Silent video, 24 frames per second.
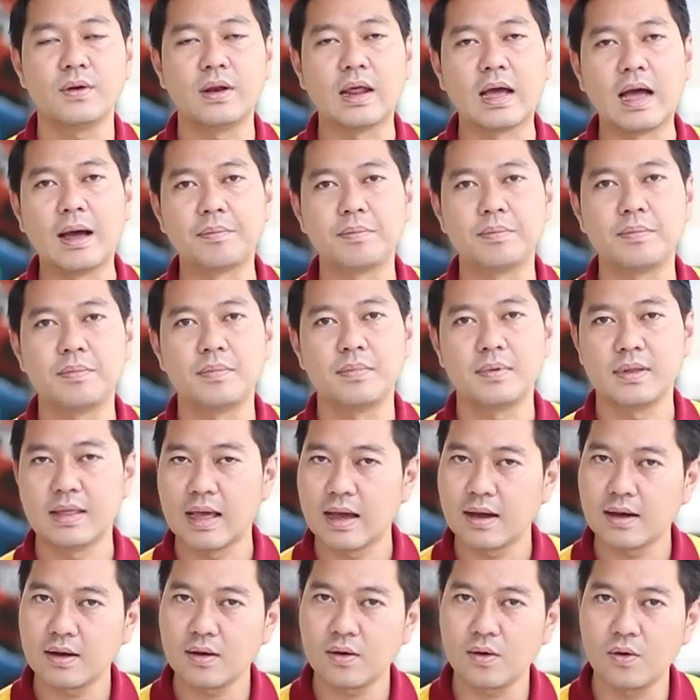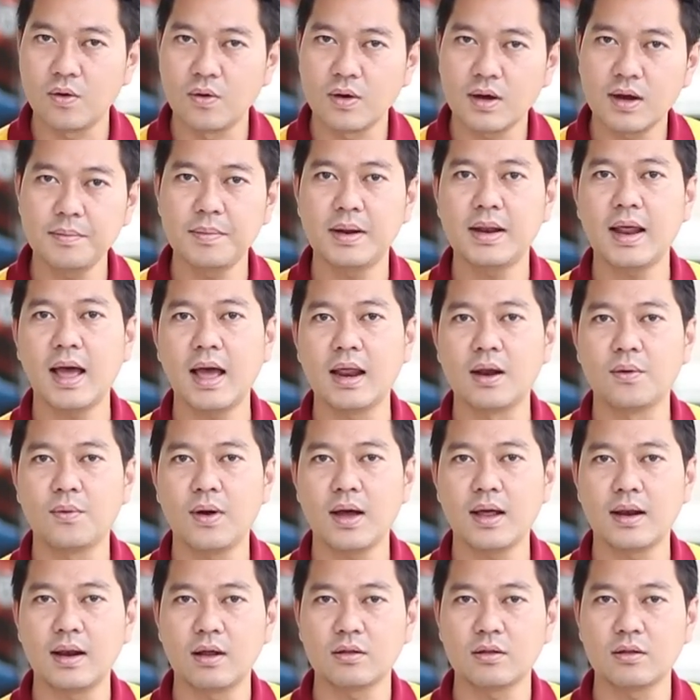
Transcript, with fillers: นะครับยังคงขึ้นไม่ได้หรือว่า